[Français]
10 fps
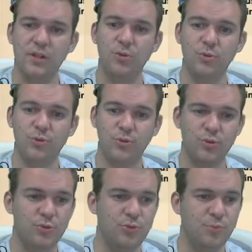Donc,
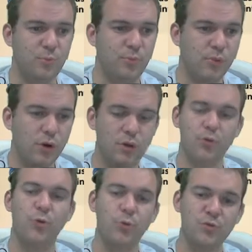une
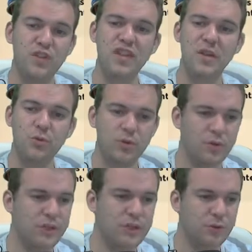bonne longue vidéo
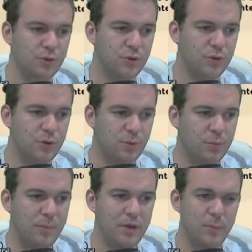avec
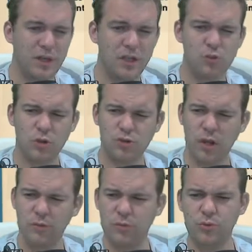pas mal de paliers, je crois que je suis
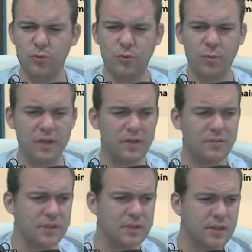arrivé au, palier
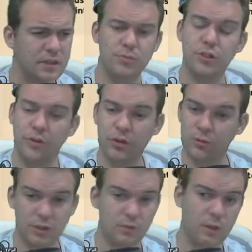20. J'y avais
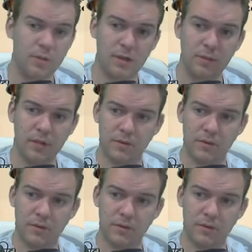continué après, mais